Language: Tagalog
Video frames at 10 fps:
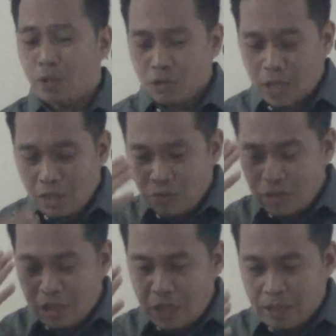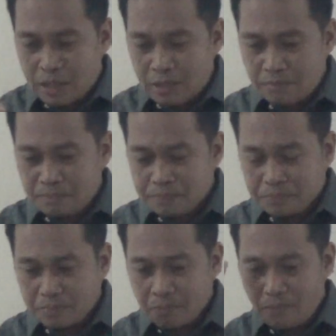Pero tayo hindi natin
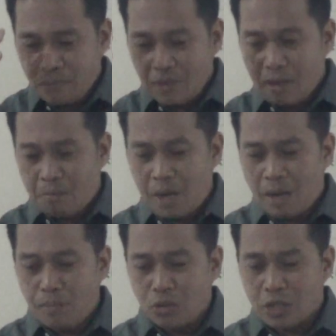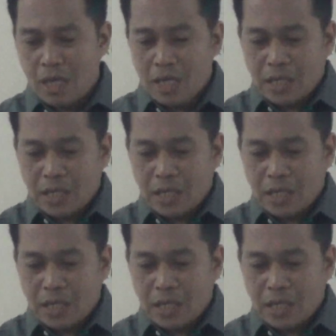maabot,